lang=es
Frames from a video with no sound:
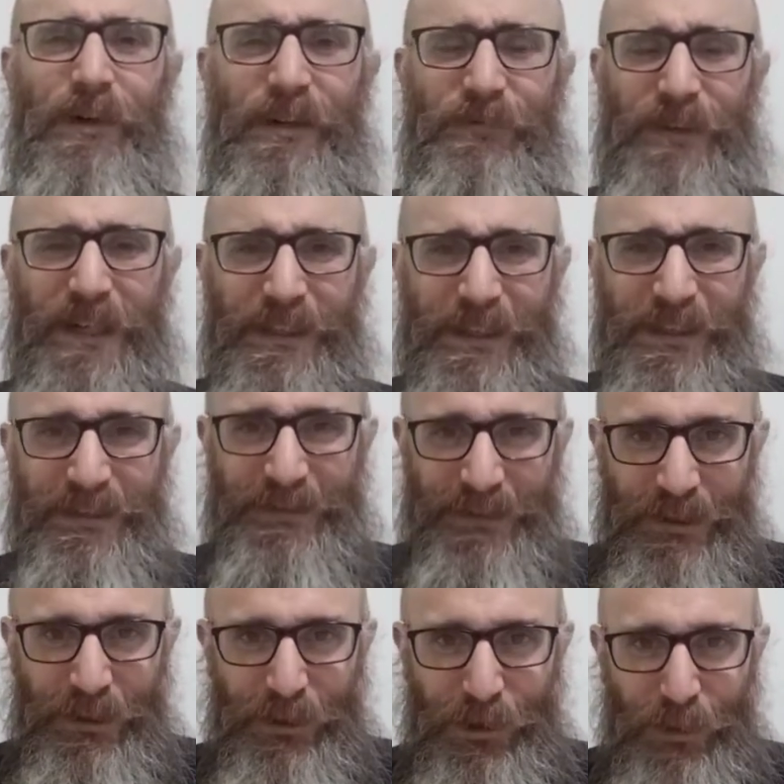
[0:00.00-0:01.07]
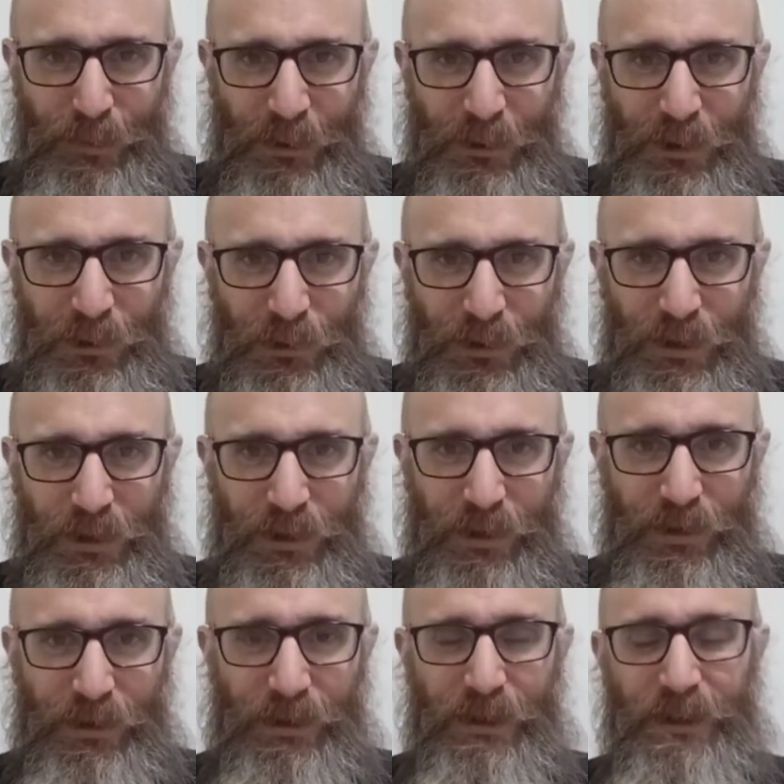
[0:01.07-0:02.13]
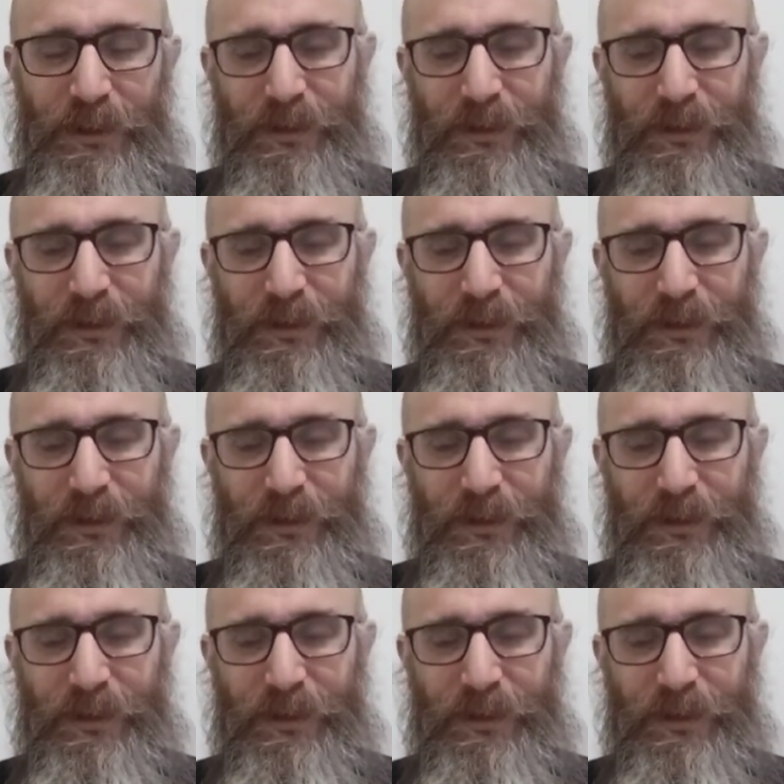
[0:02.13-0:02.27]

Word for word: al final del exilio el pueblo judío,